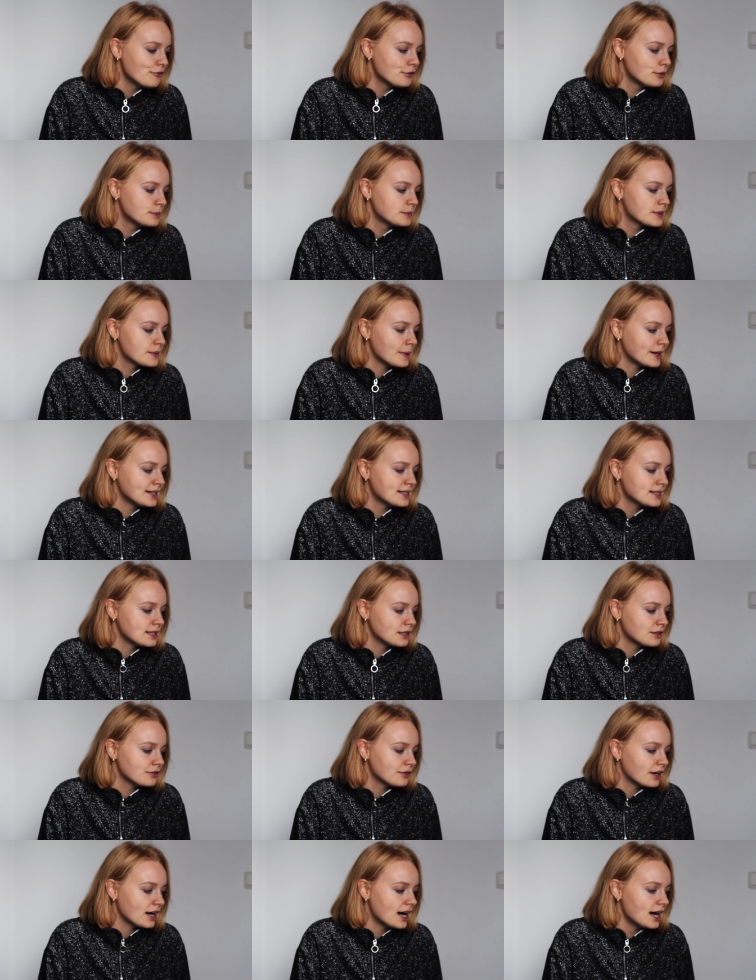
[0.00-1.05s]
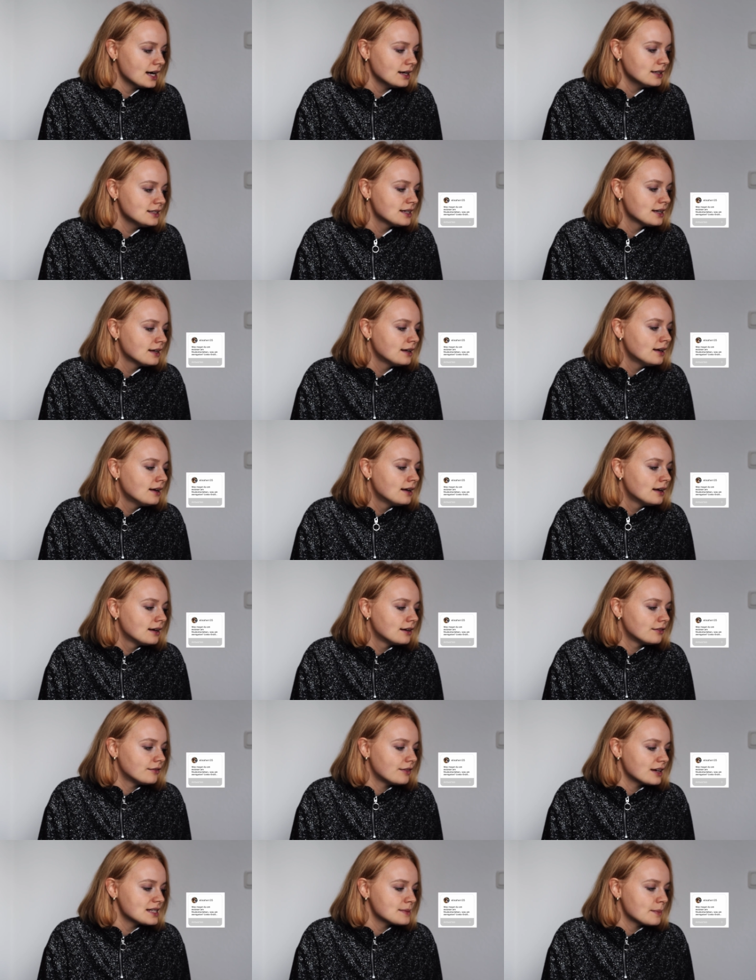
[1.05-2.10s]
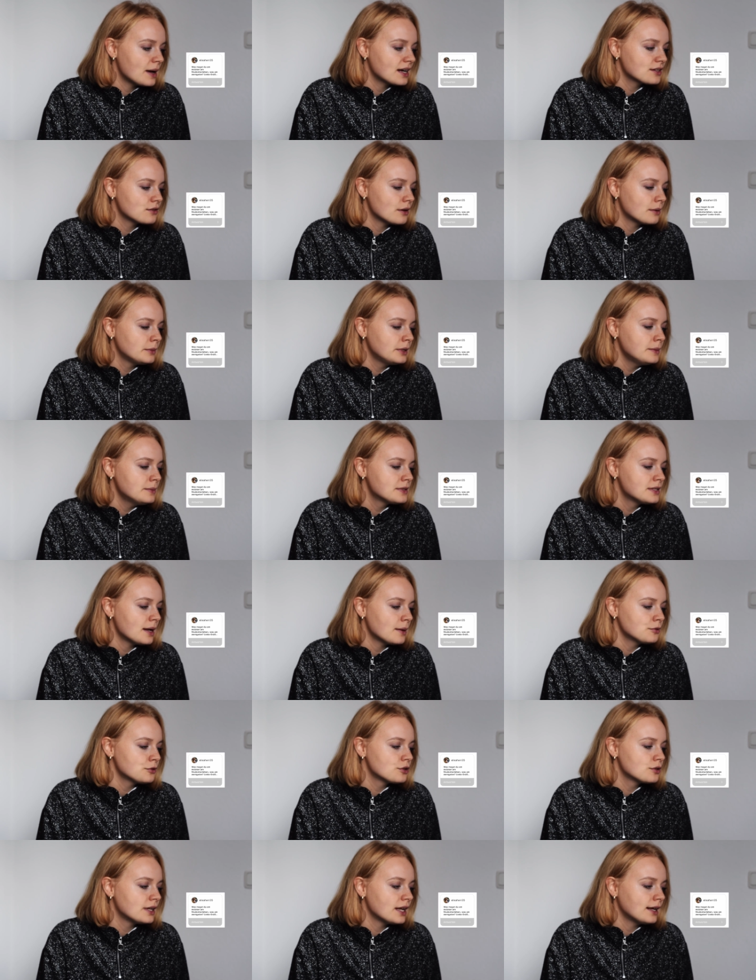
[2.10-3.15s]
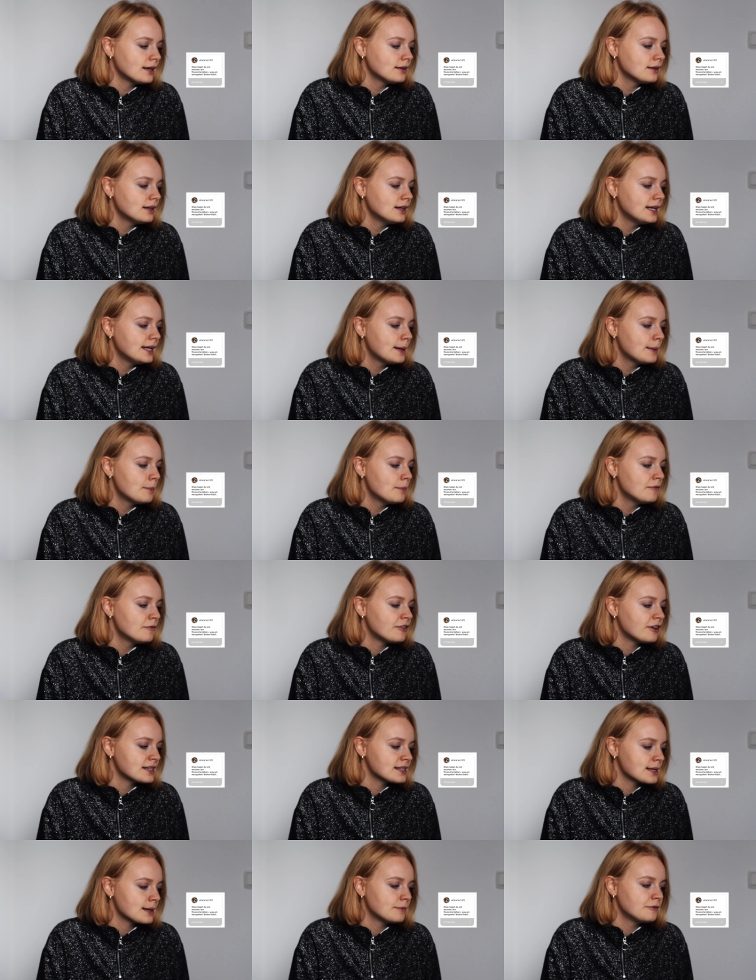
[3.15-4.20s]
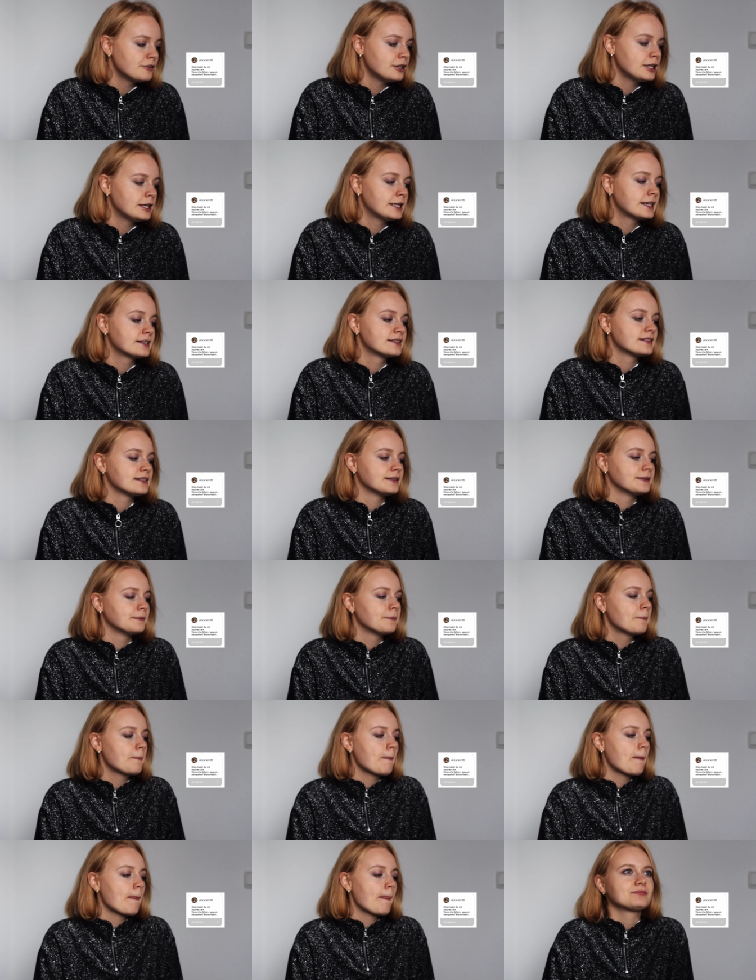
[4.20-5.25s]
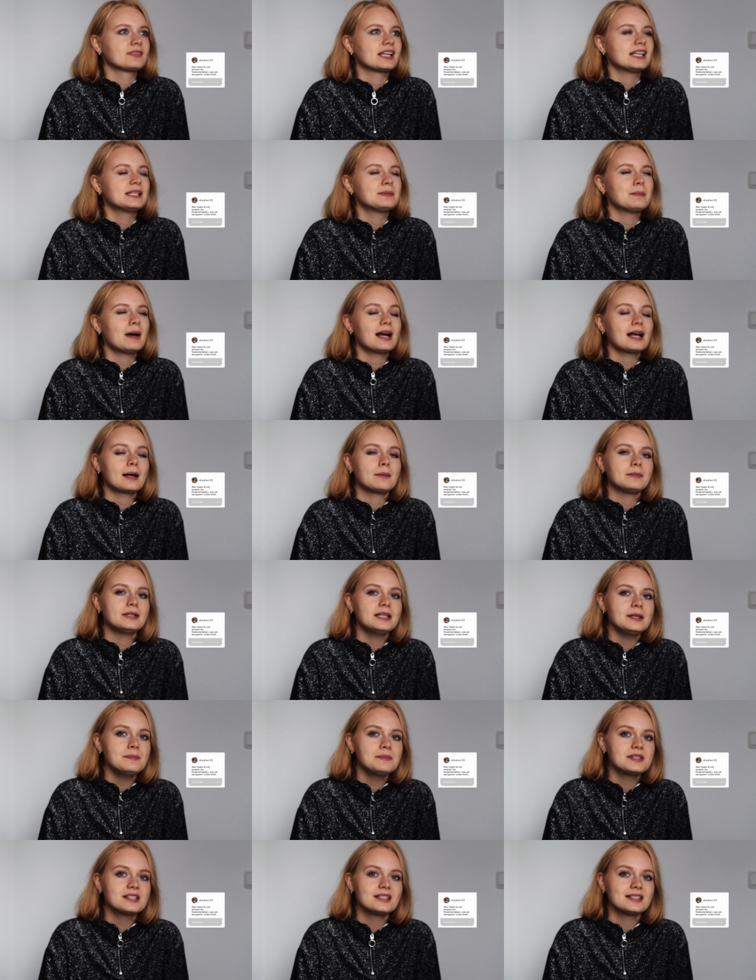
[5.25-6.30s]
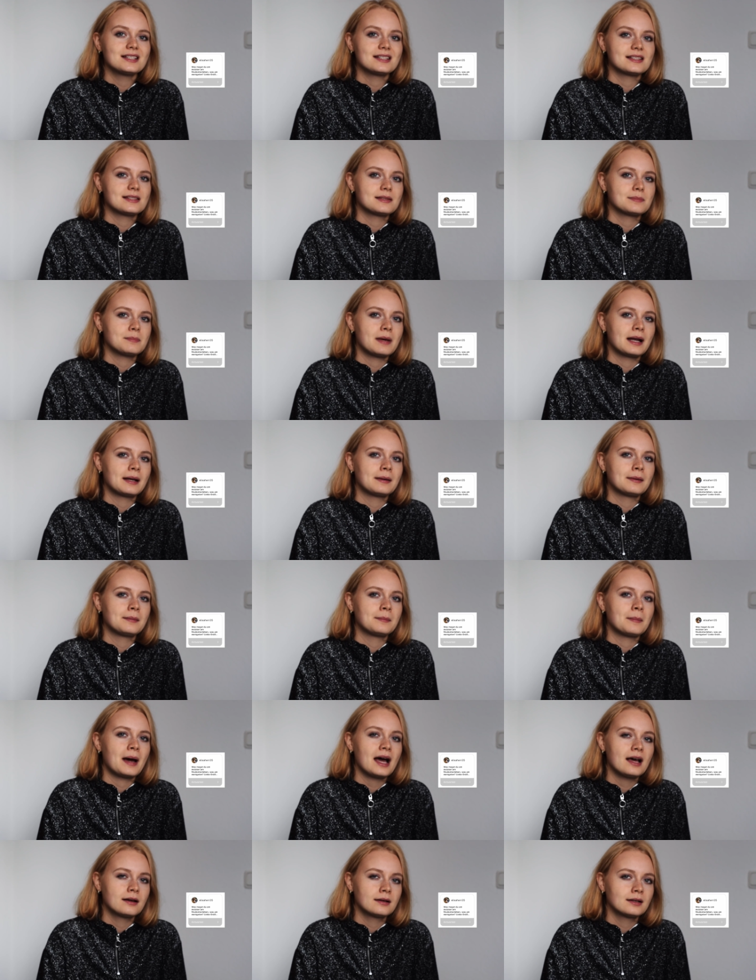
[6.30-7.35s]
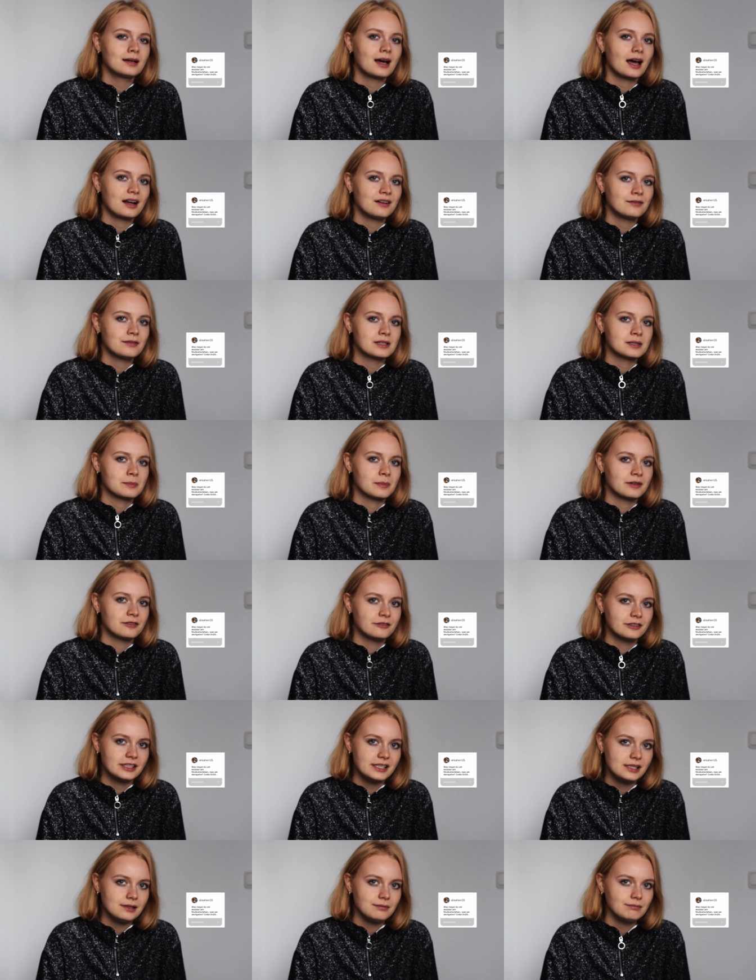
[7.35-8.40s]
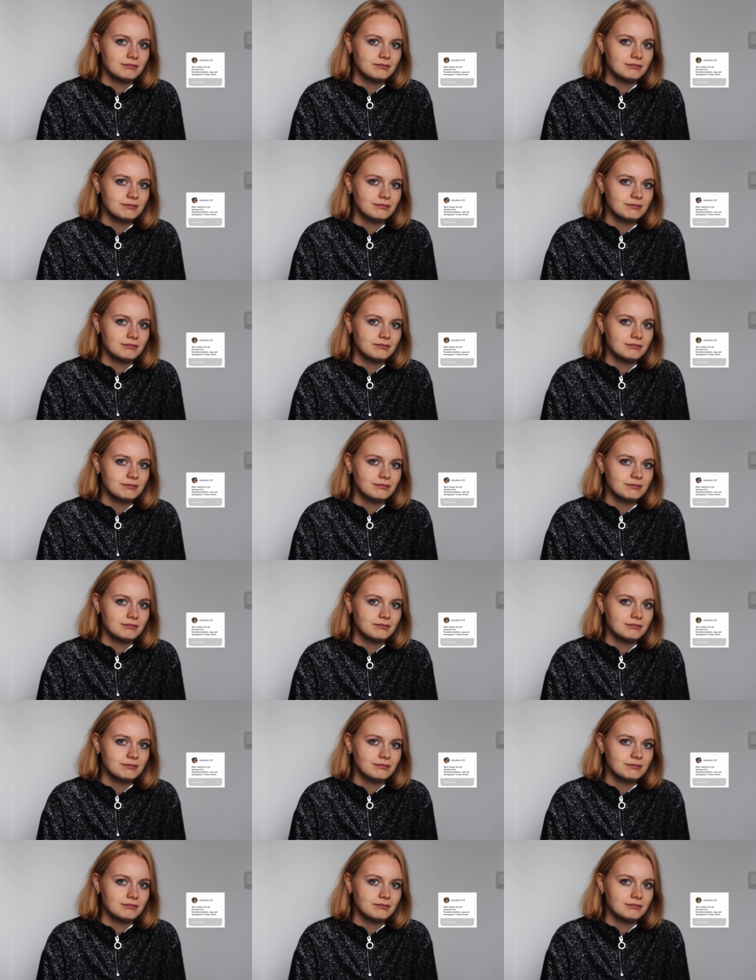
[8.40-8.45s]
25 fragt, was magst du am liebsten am Studentenleben, was am wenigsten? Ich mag am liebsten, dass man machen kann, was man will.